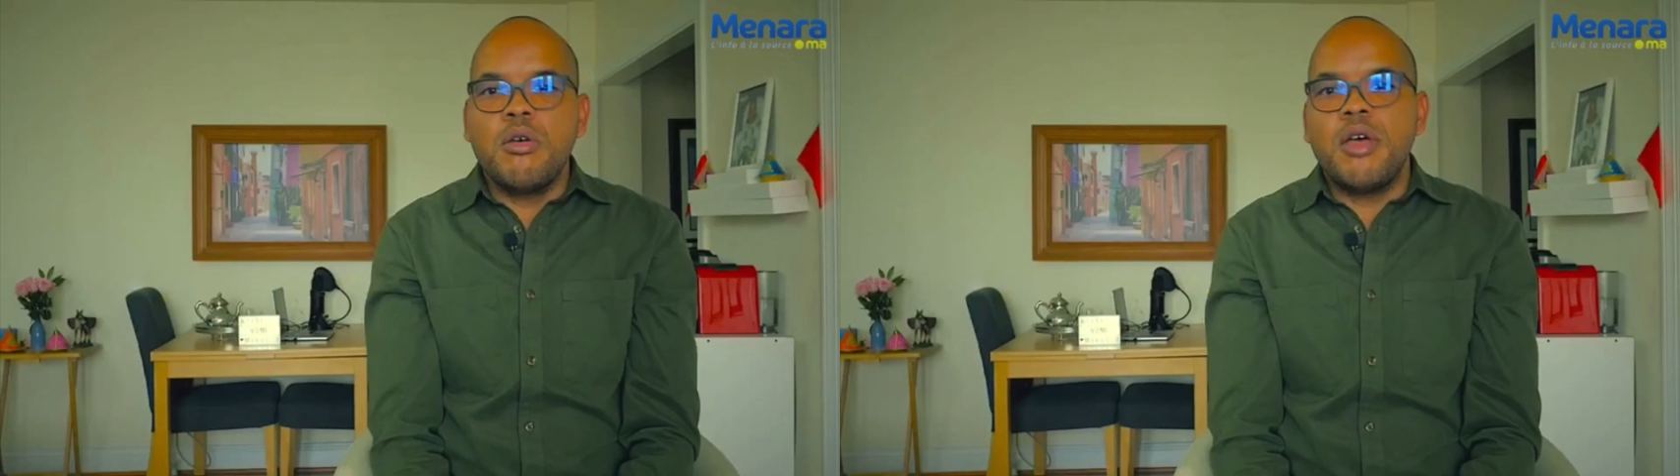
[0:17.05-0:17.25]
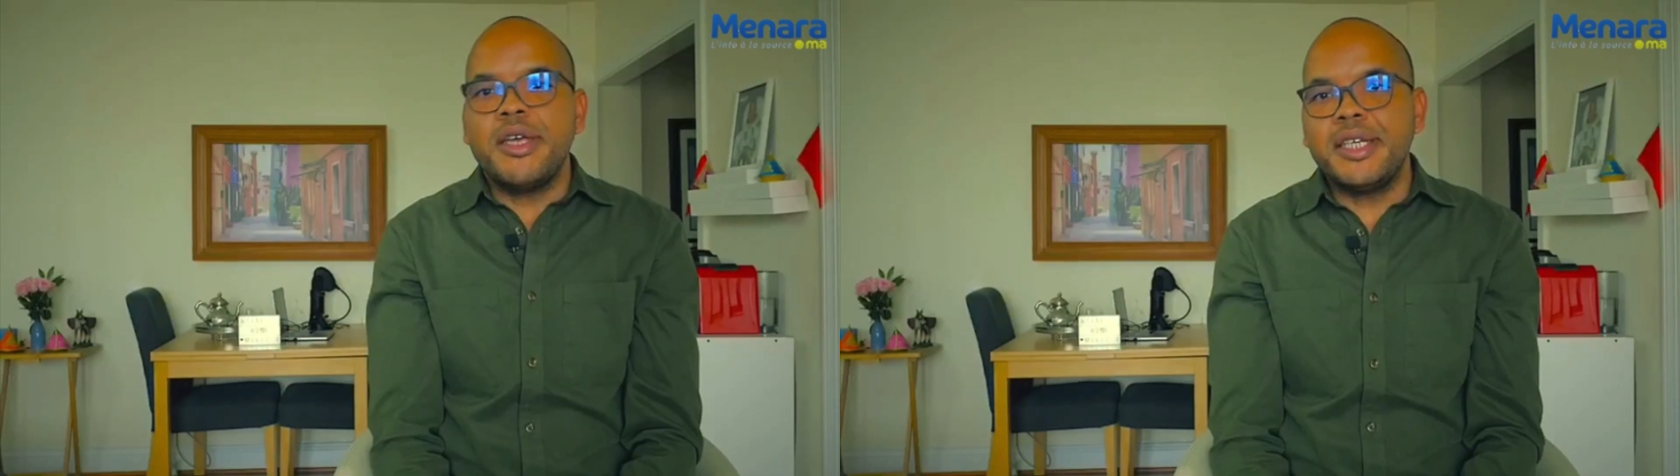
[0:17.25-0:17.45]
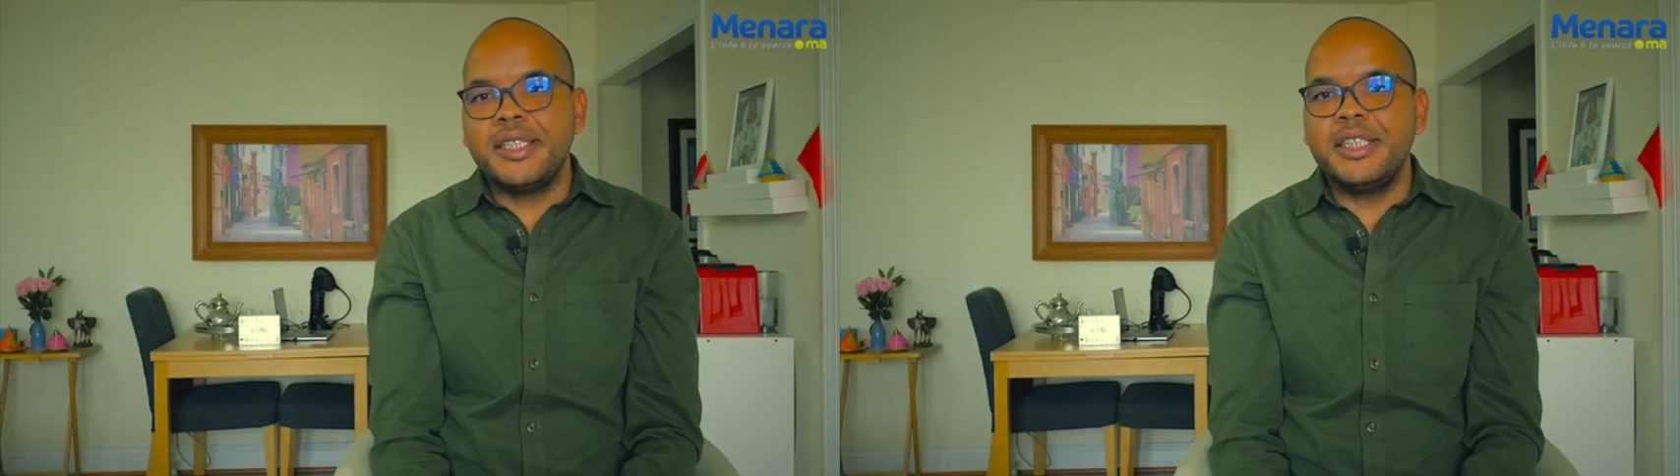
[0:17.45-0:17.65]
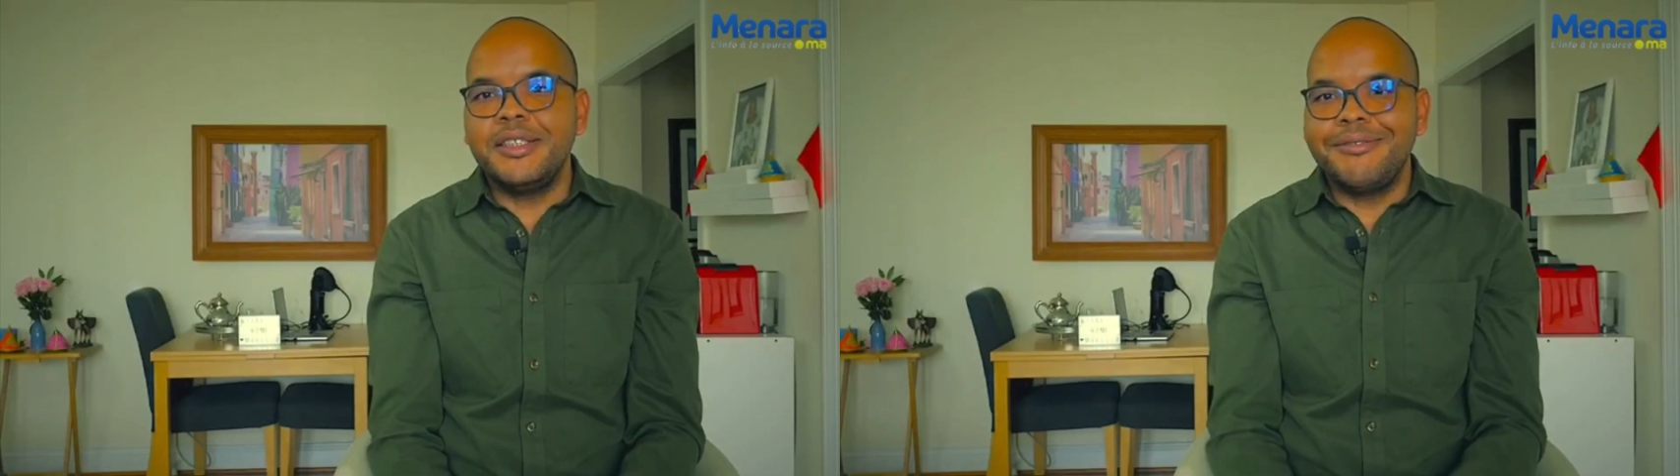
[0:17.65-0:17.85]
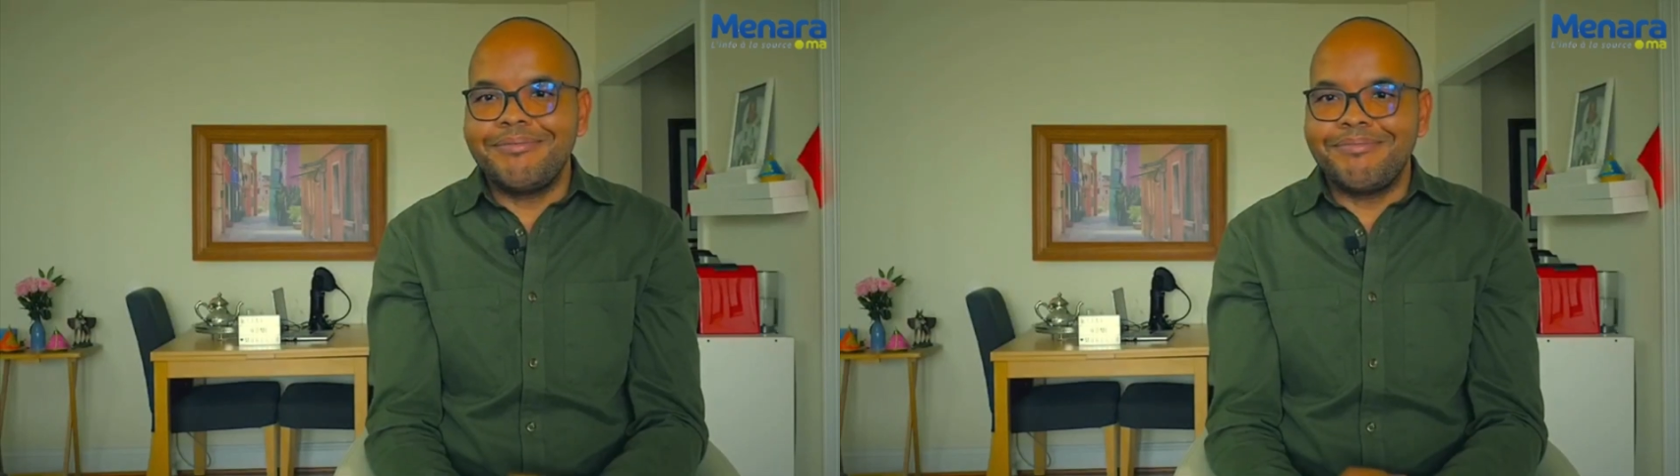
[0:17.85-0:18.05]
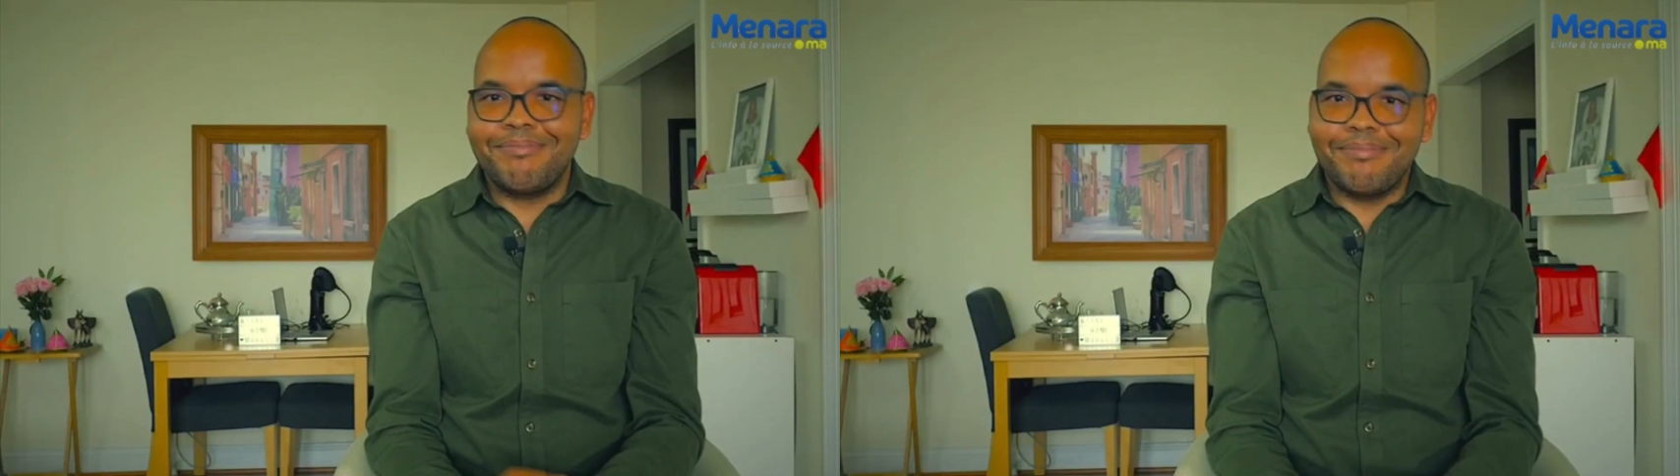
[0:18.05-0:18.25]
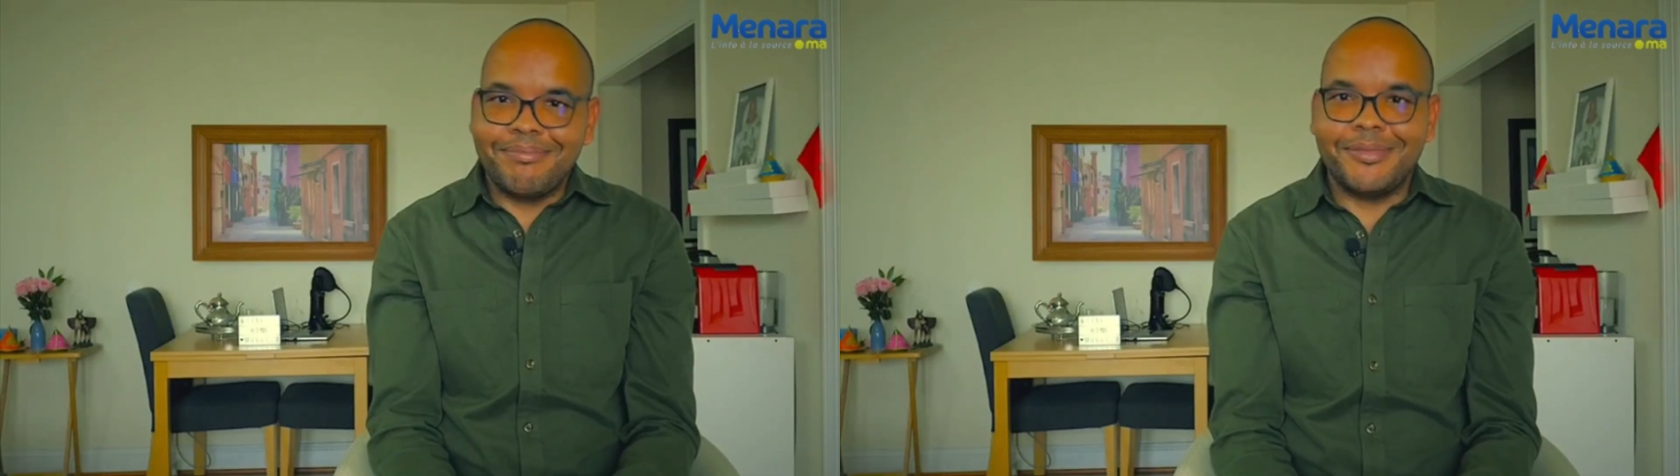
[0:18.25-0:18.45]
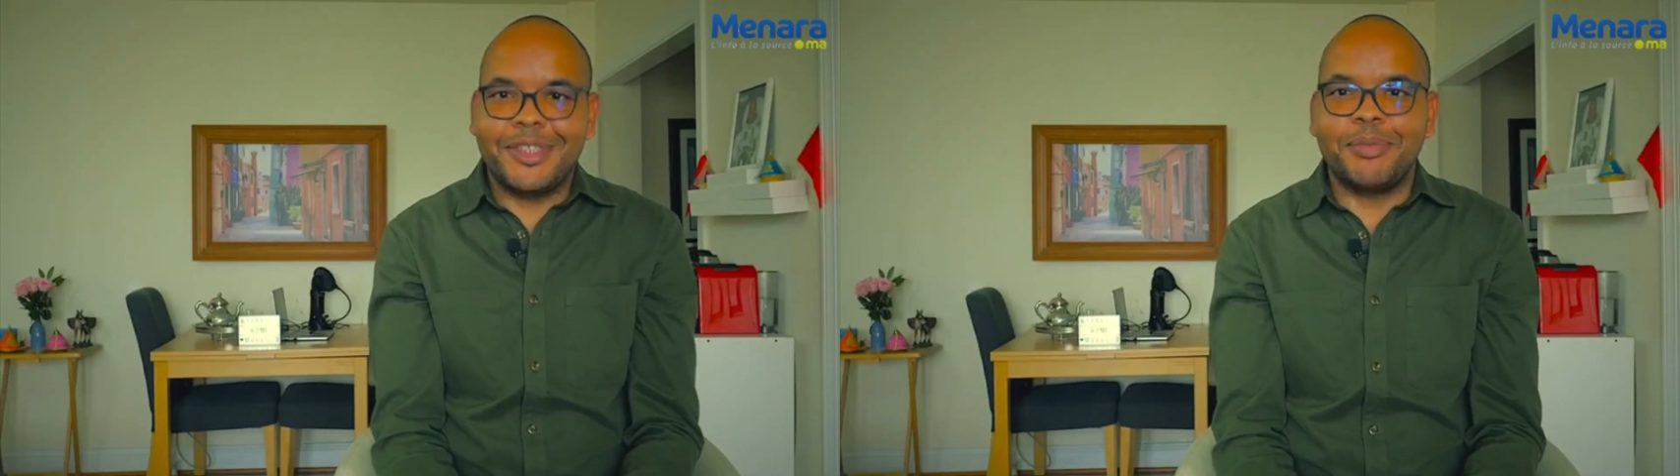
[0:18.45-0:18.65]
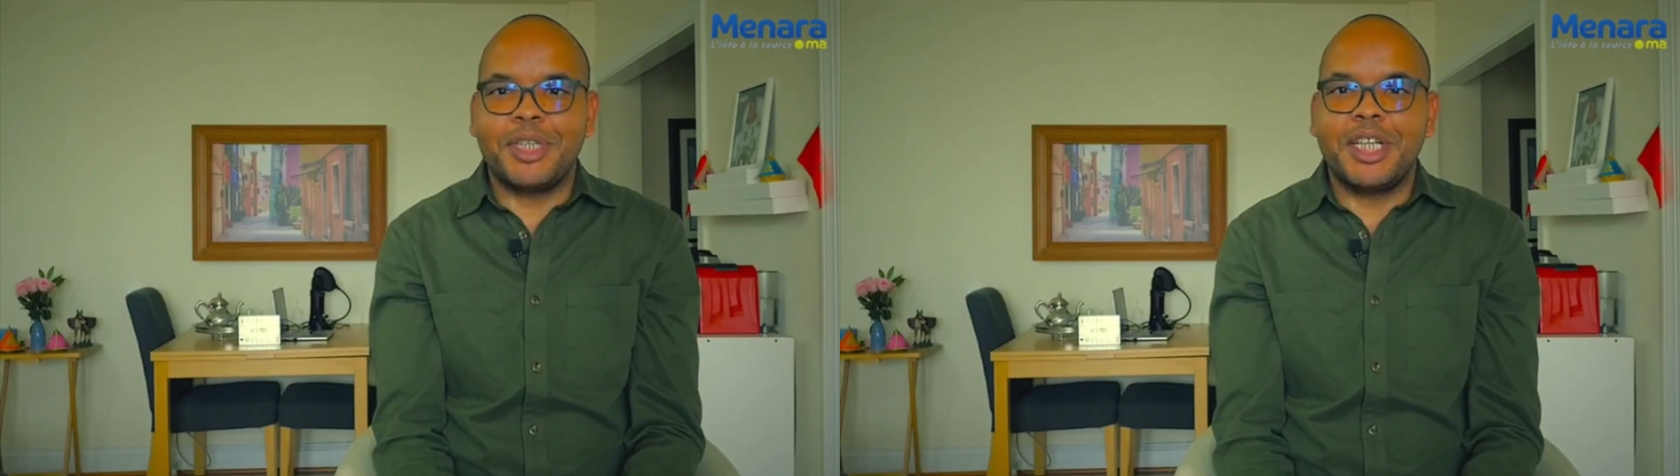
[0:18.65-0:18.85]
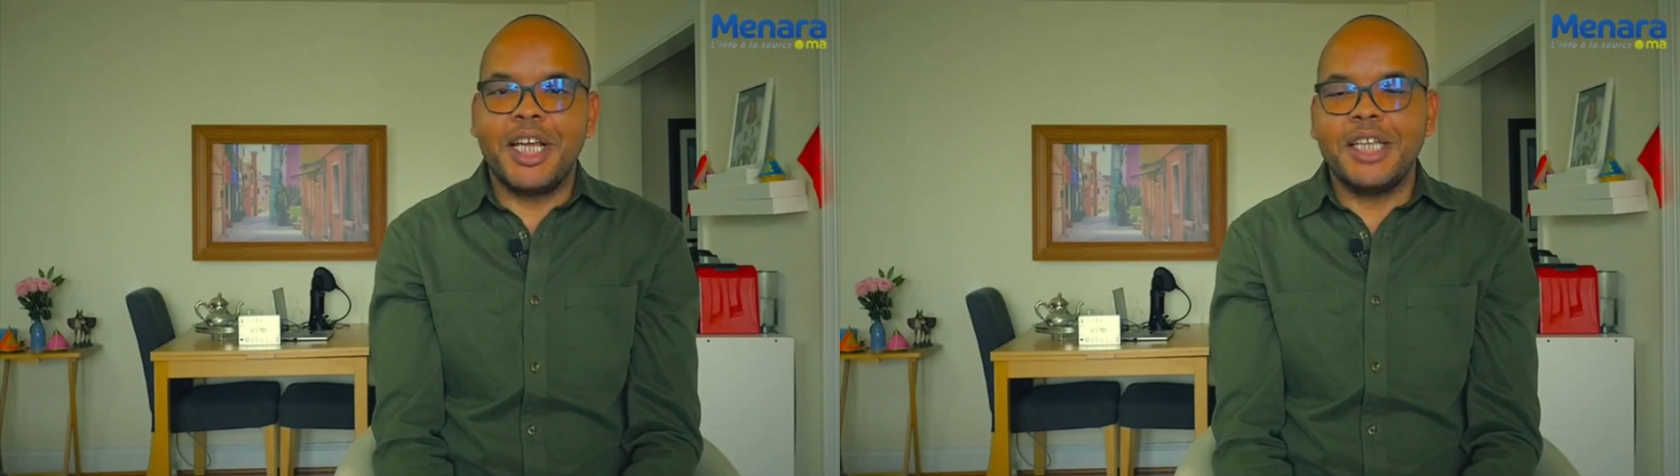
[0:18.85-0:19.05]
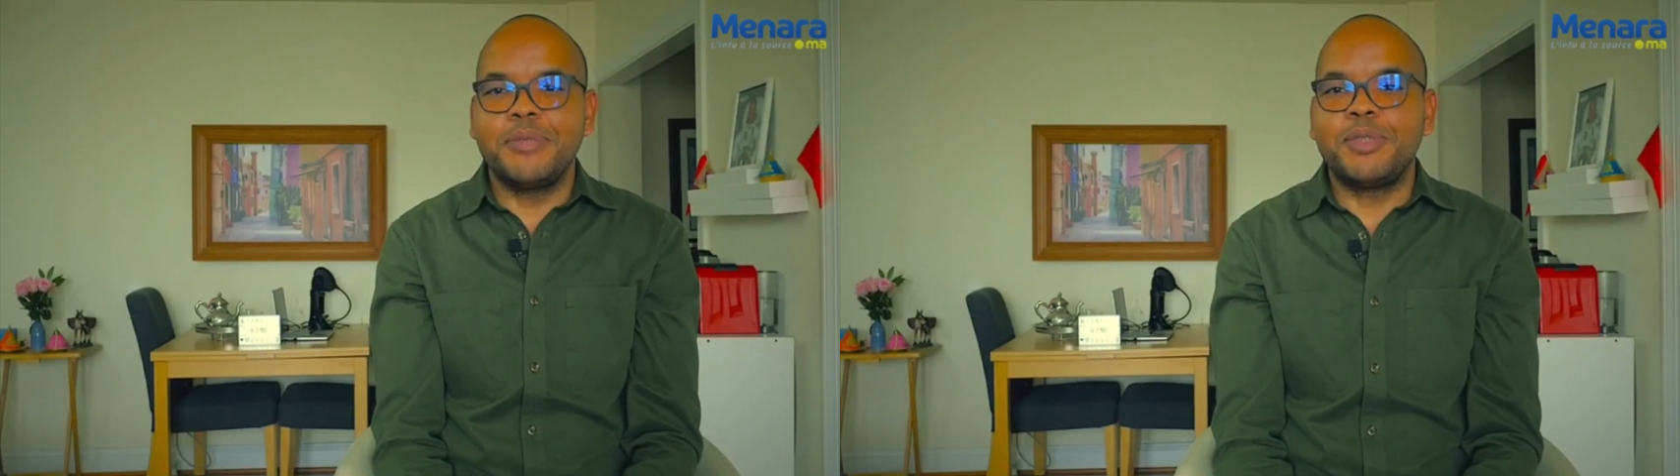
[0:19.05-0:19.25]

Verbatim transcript: حياتي تبدلات